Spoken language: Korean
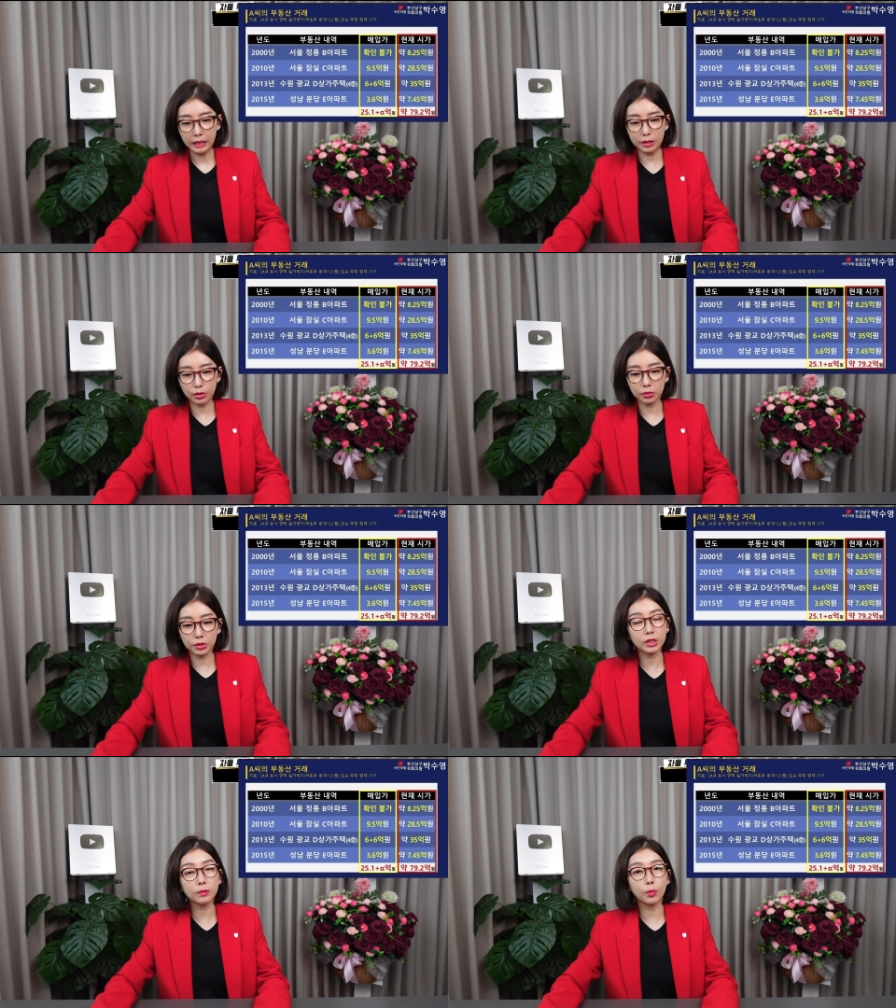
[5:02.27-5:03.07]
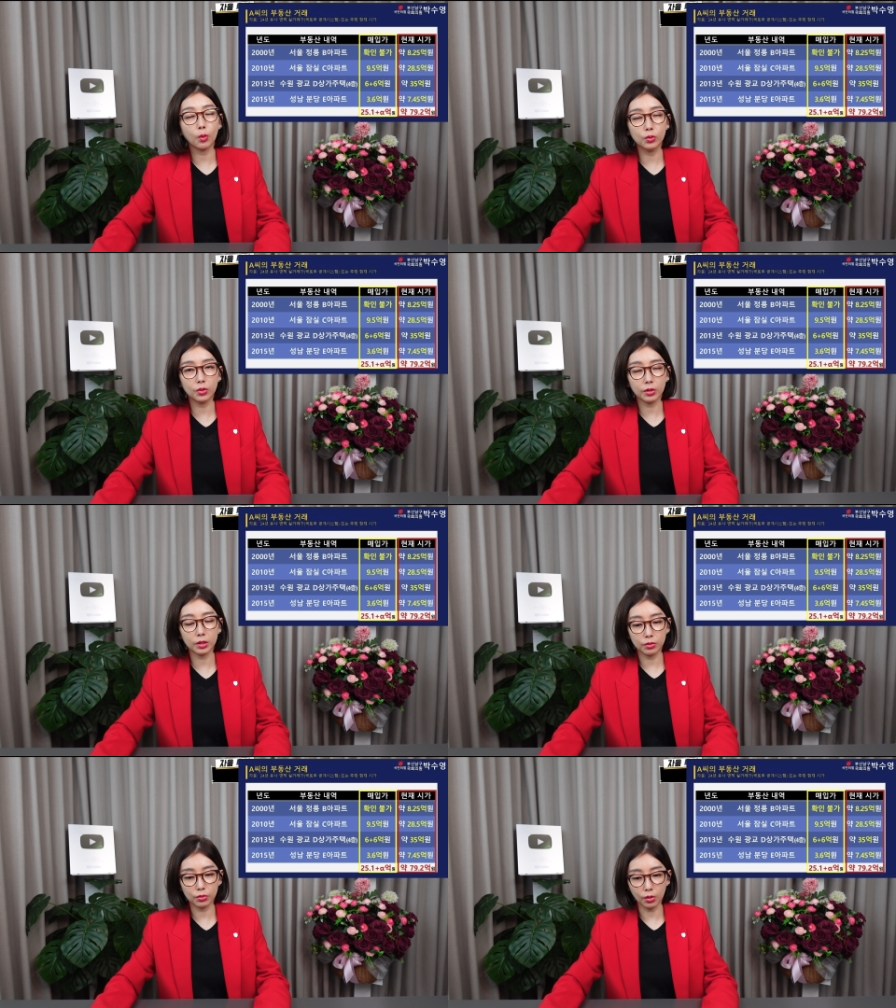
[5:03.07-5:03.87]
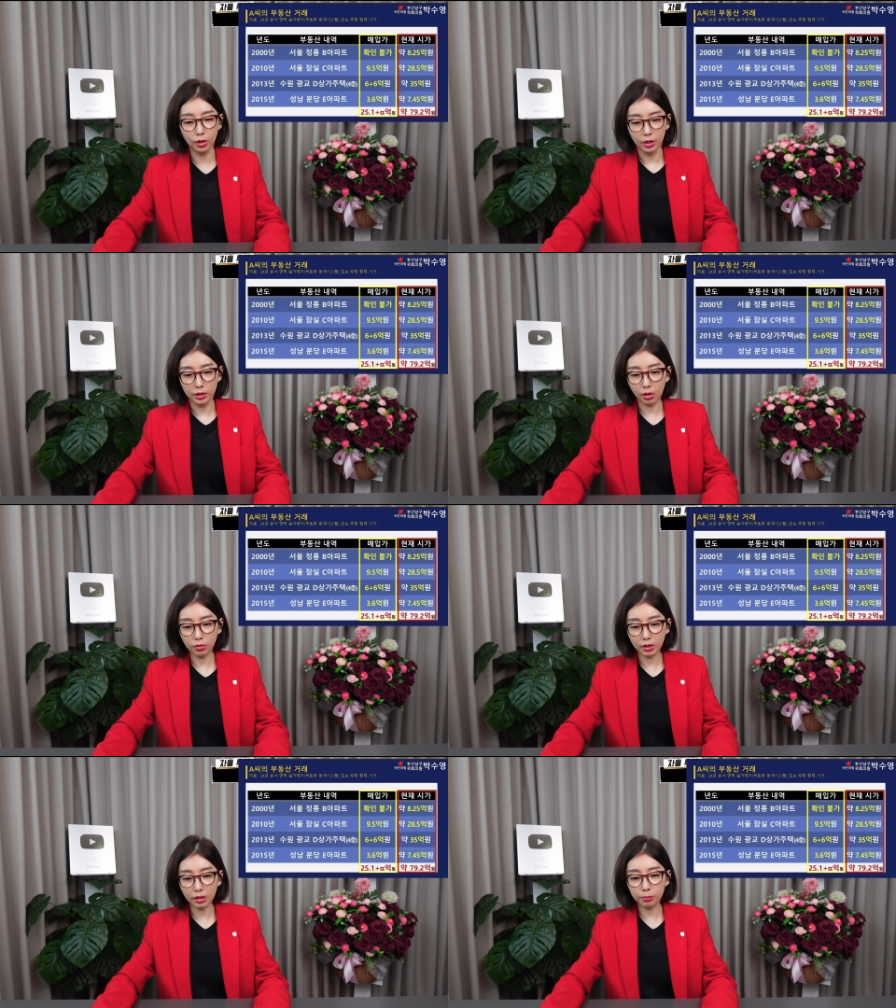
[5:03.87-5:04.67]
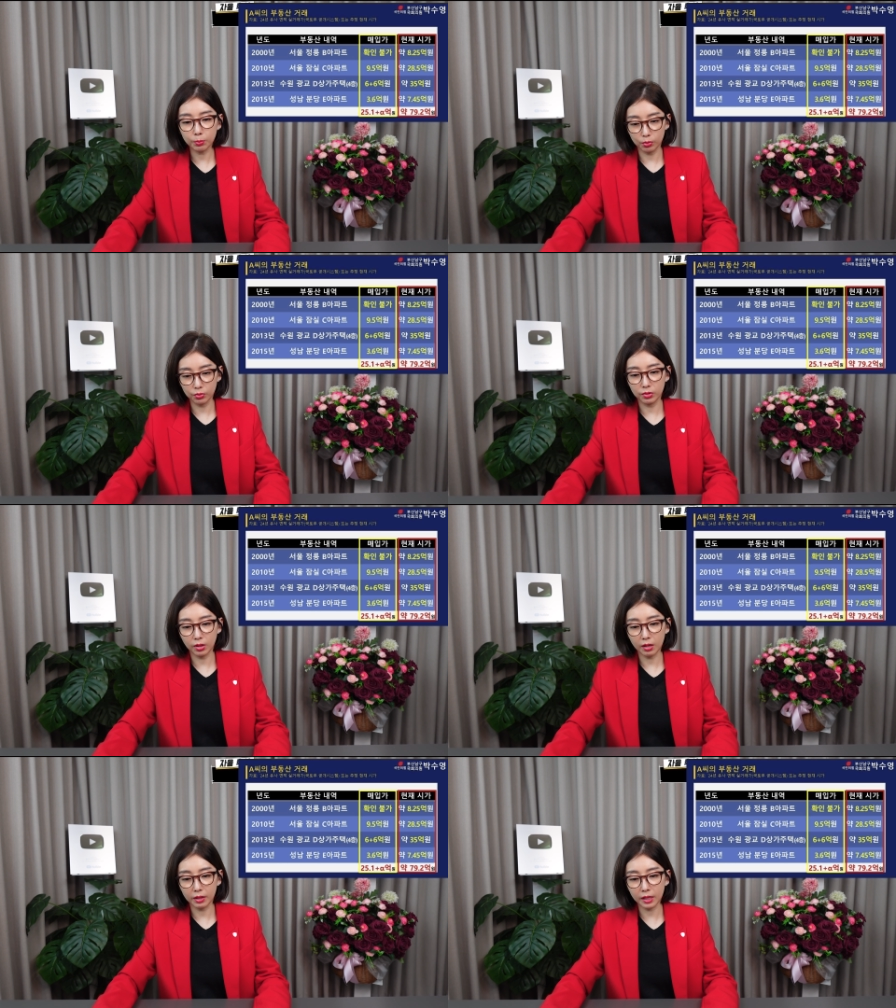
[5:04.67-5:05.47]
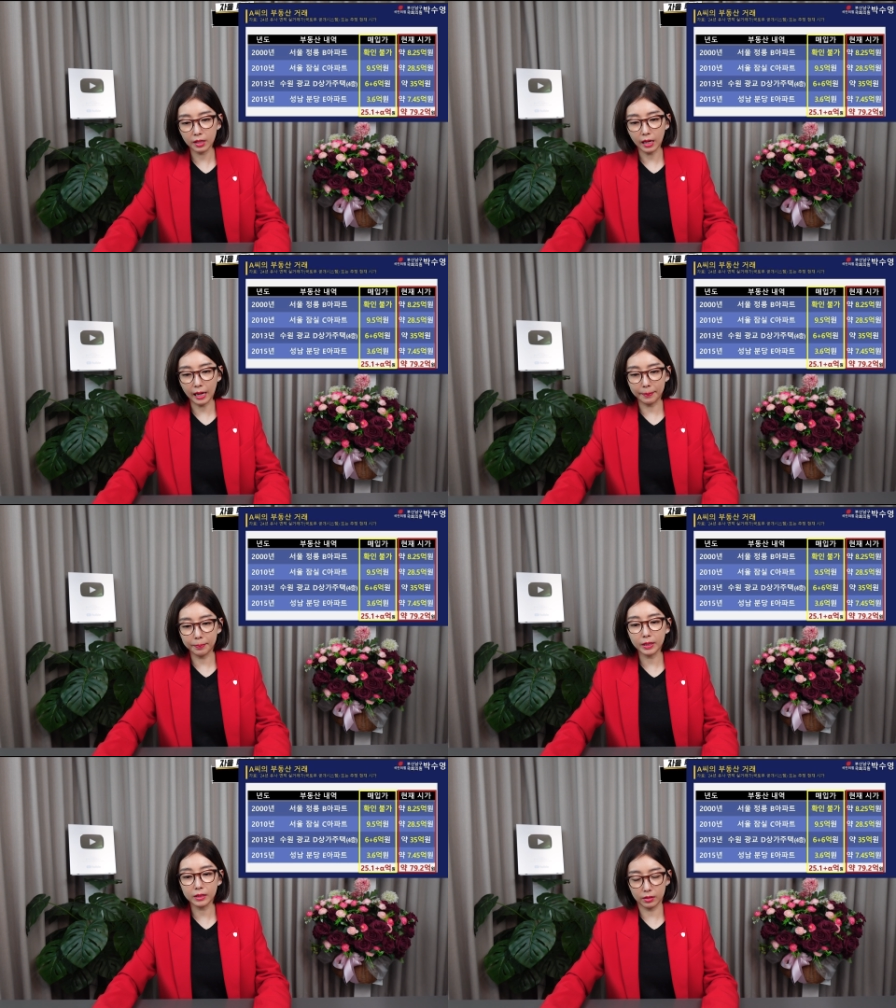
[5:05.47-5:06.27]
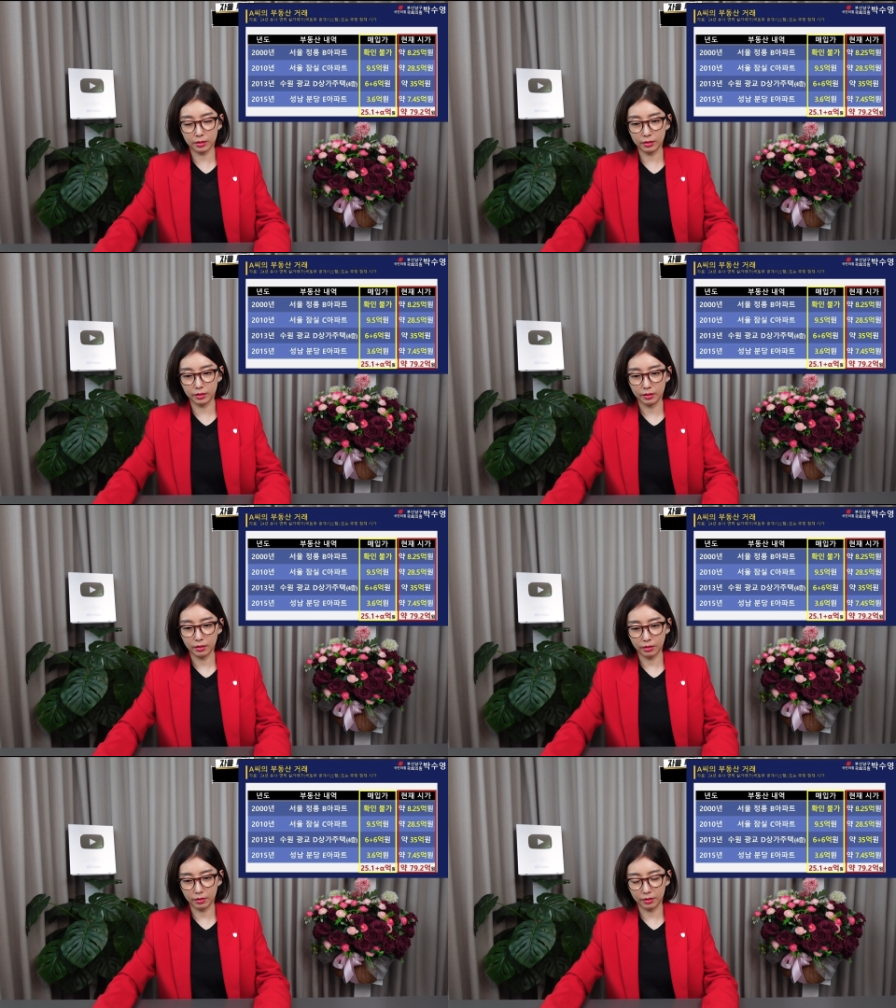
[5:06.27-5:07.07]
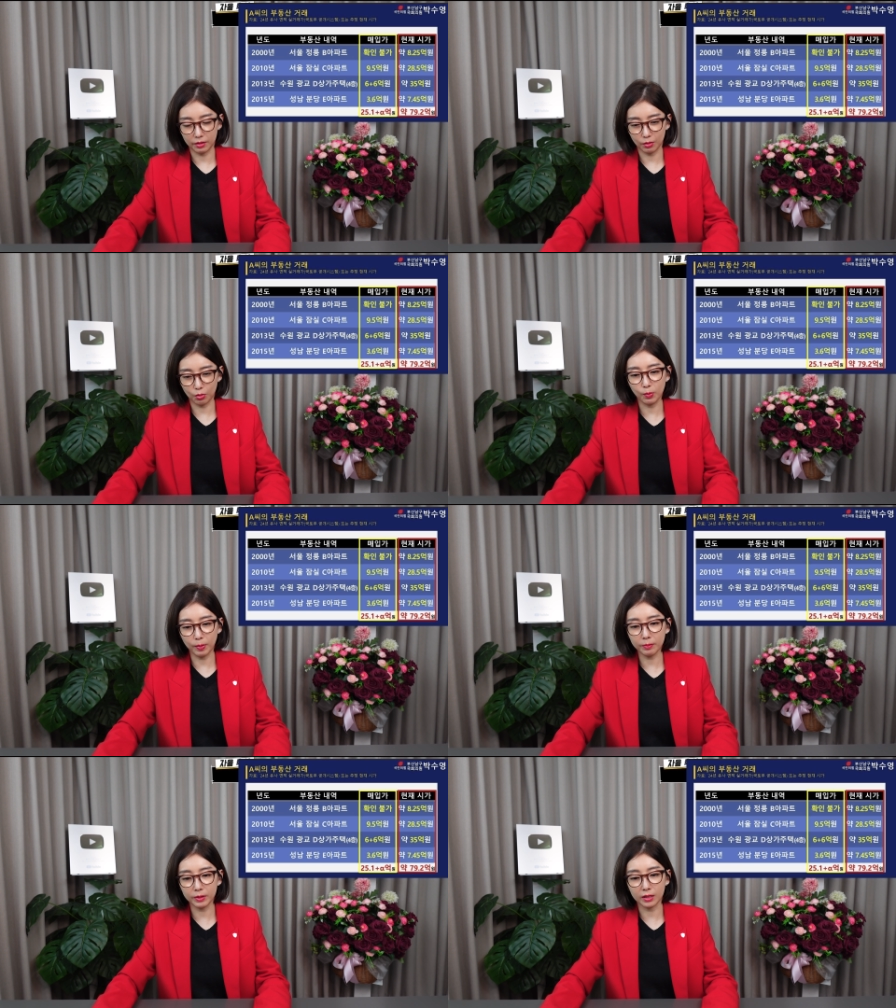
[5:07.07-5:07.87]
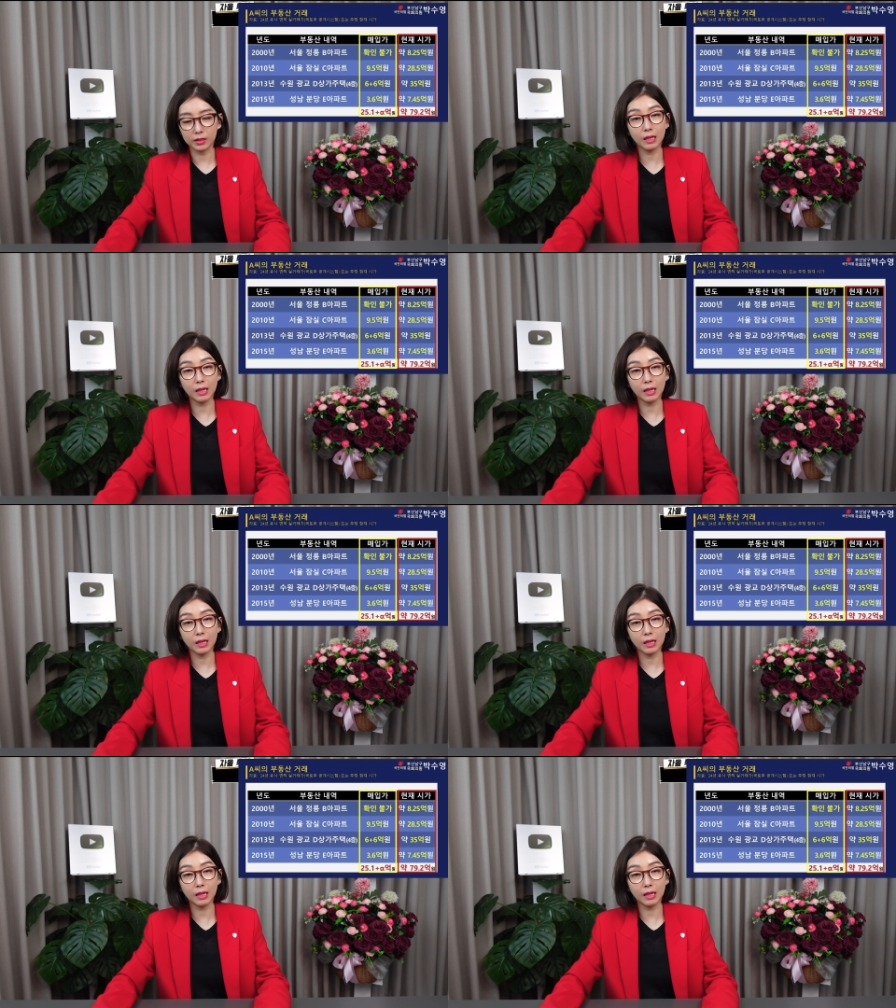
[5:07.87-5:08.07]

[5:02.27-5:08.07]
2015년에는요 성남 분당의 아파트를 어, 구입합니다.